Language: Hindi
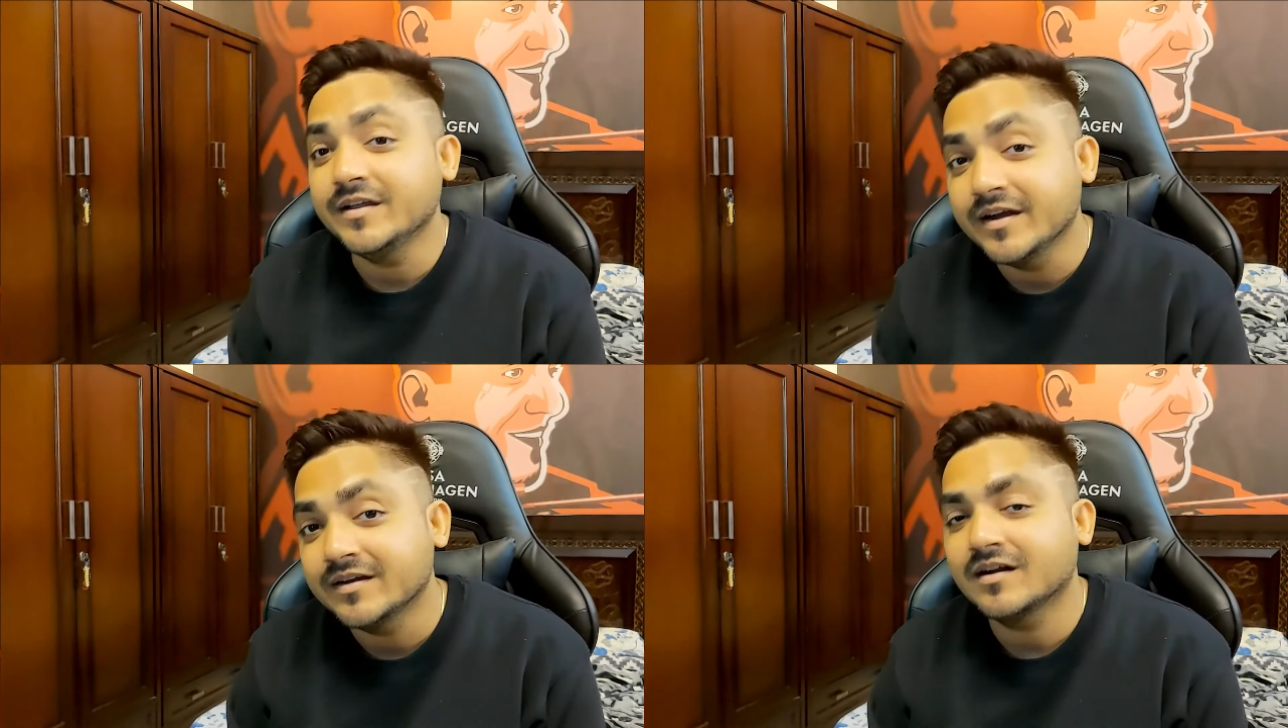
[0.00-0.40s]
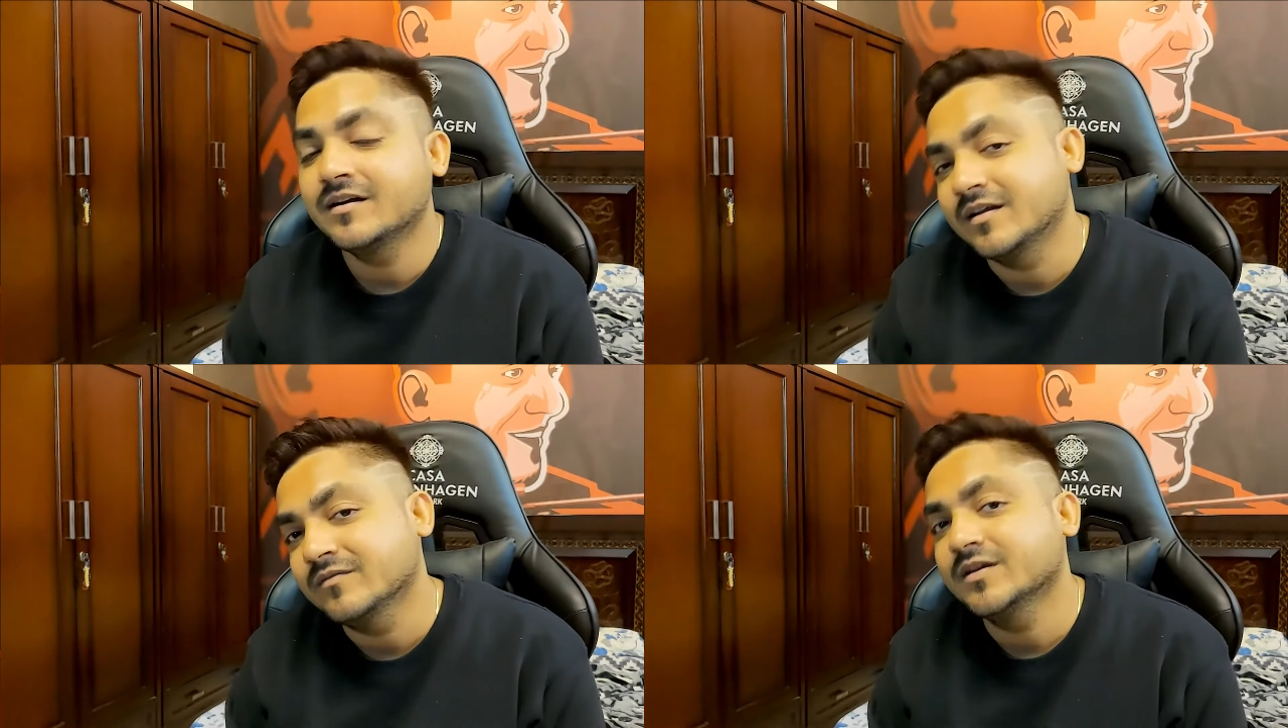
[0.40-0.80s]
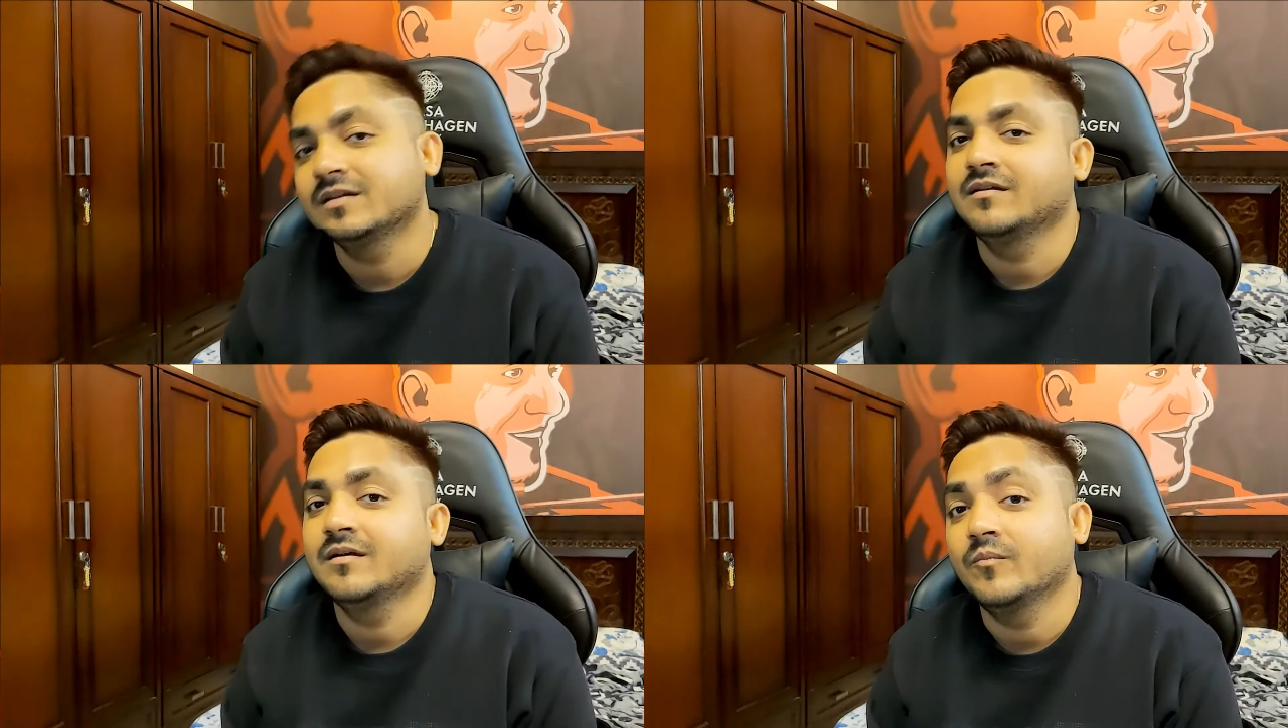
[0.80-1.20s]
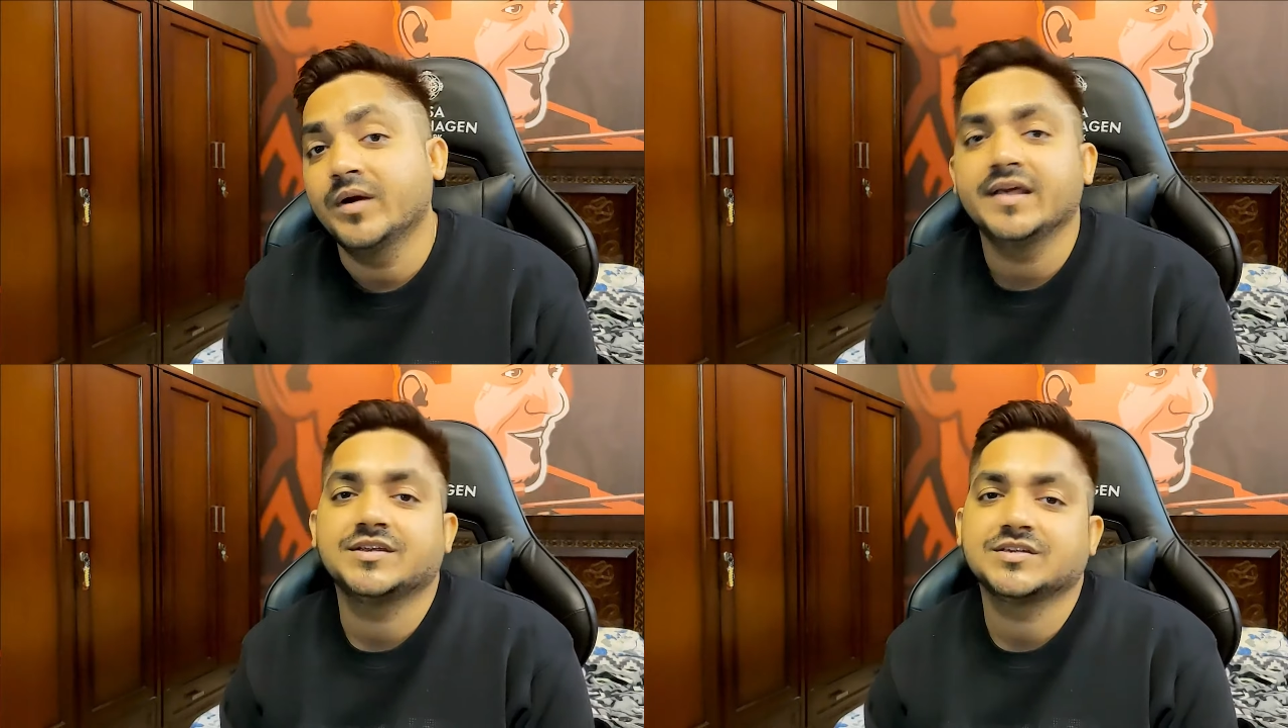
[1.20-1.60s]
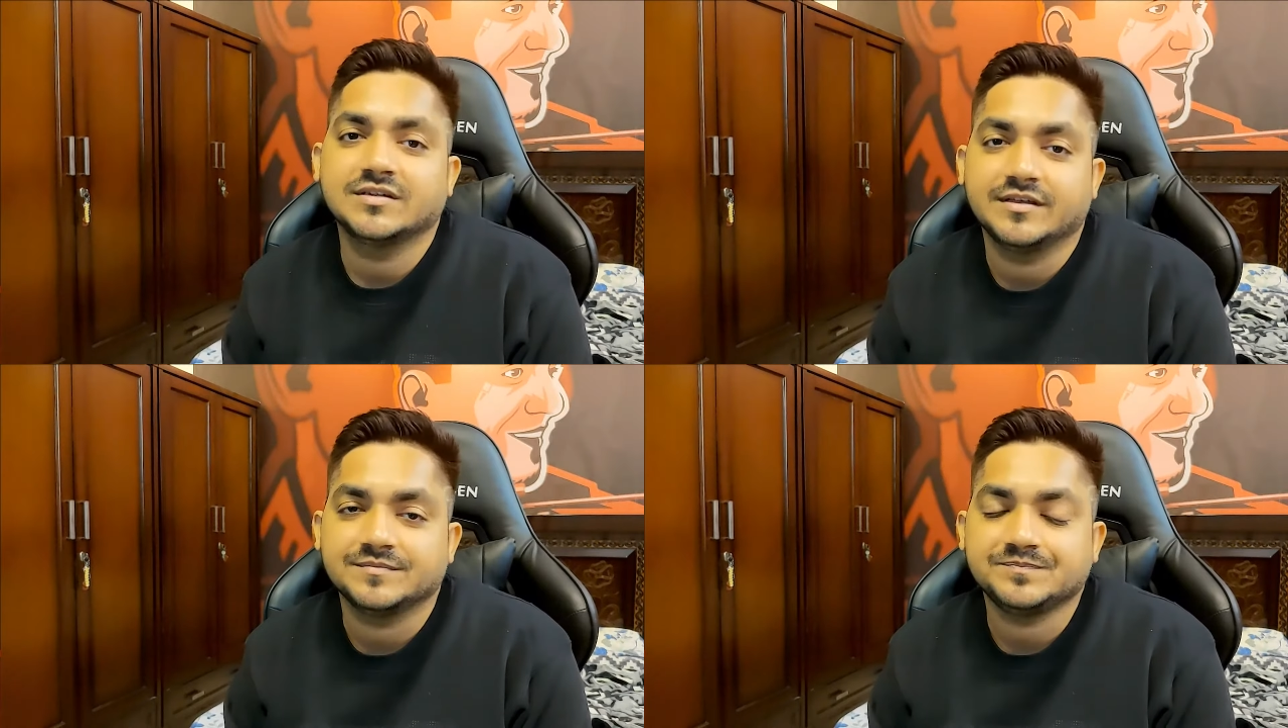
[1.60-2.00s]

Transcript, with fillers: डेटा ड्रिवन प्रडिक्शन है